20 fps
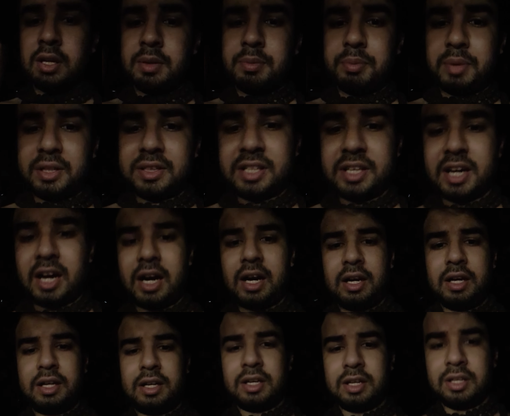मदिरा
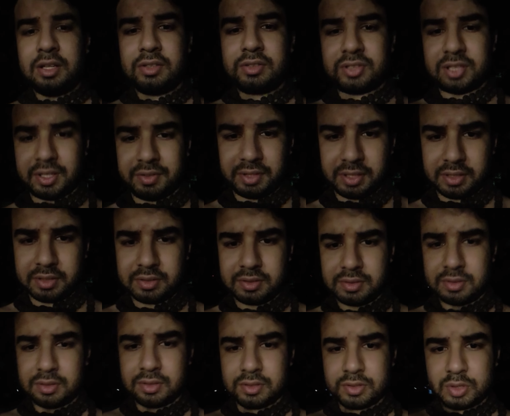सेवन
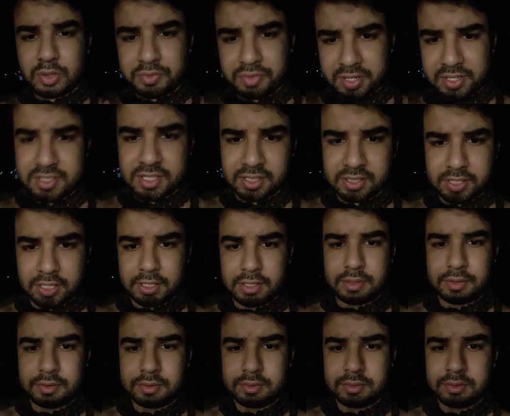जो वर्जित है
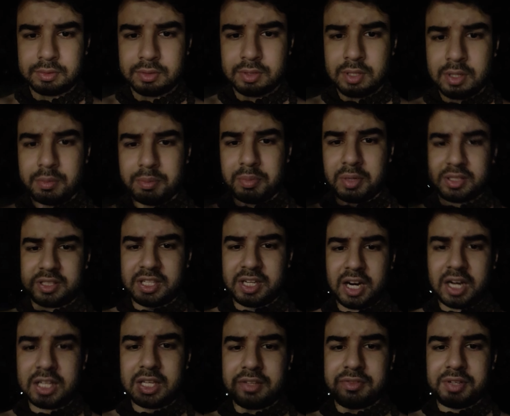मदिरा
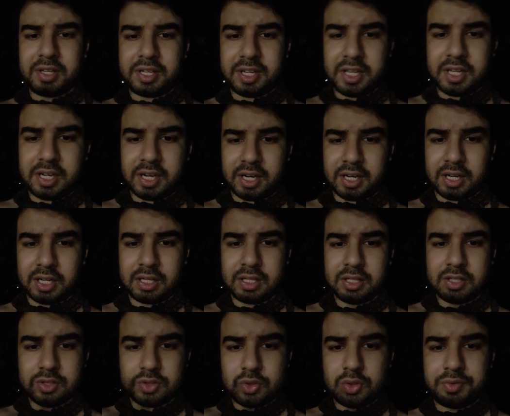की बिक्री करना
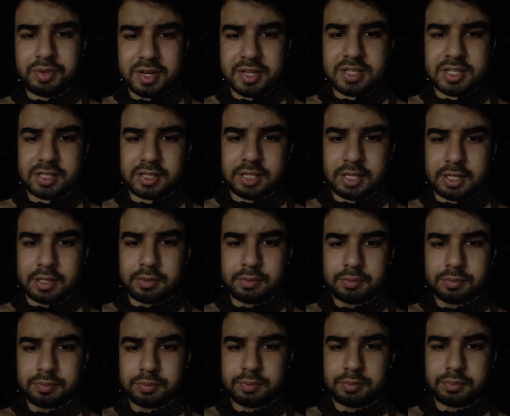जो वर्जित
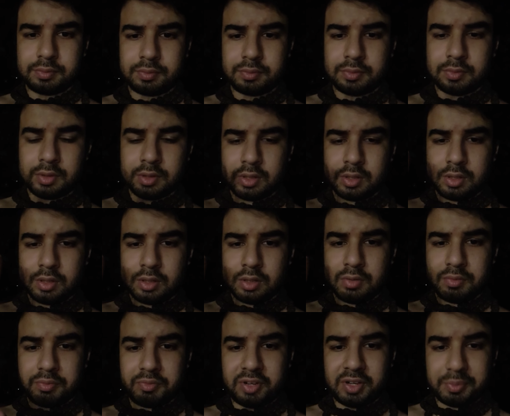
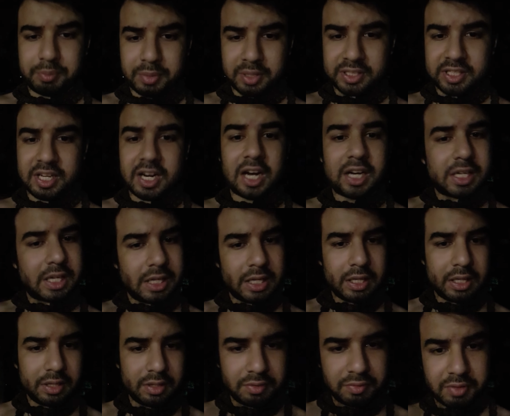है मदिरा की
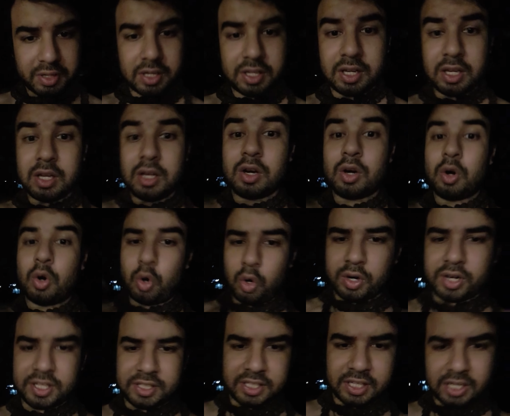बिक्री
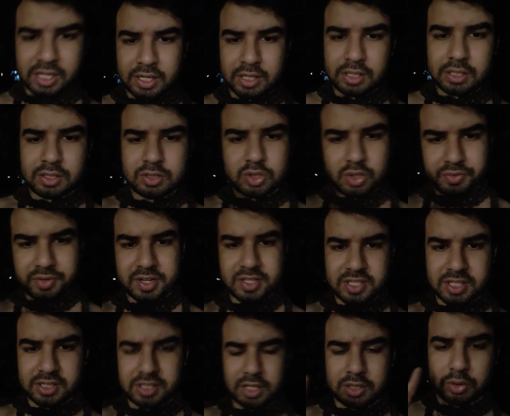होने देना जो
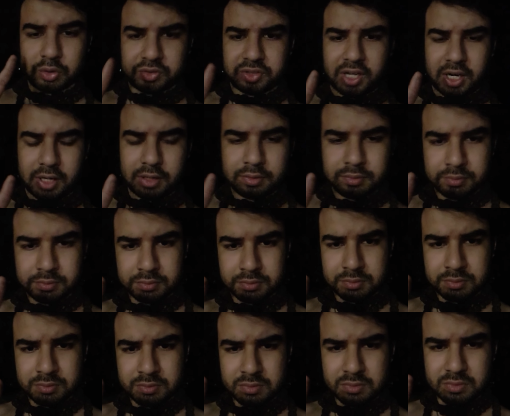वर्जित है दूसरा
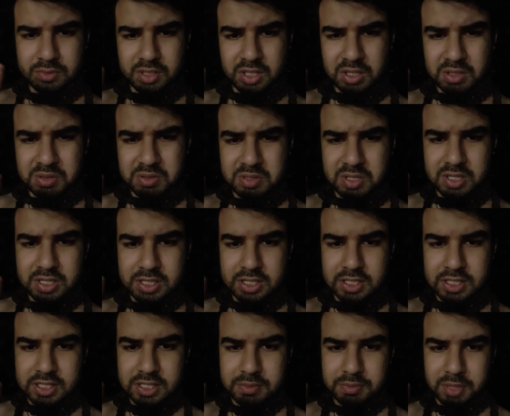गौ और
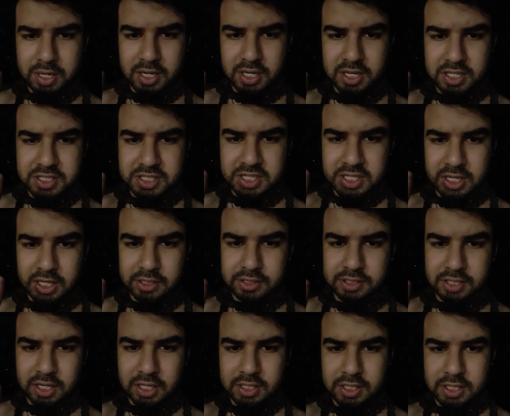नंदी महाराज की
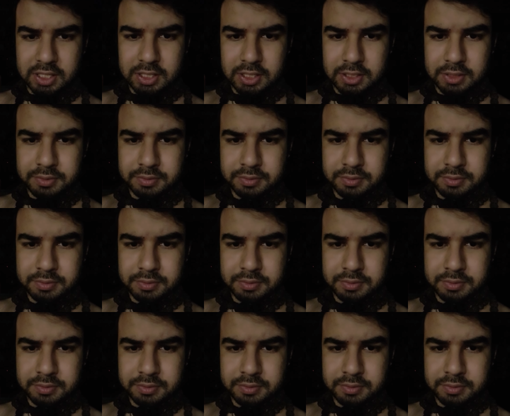हत्या करना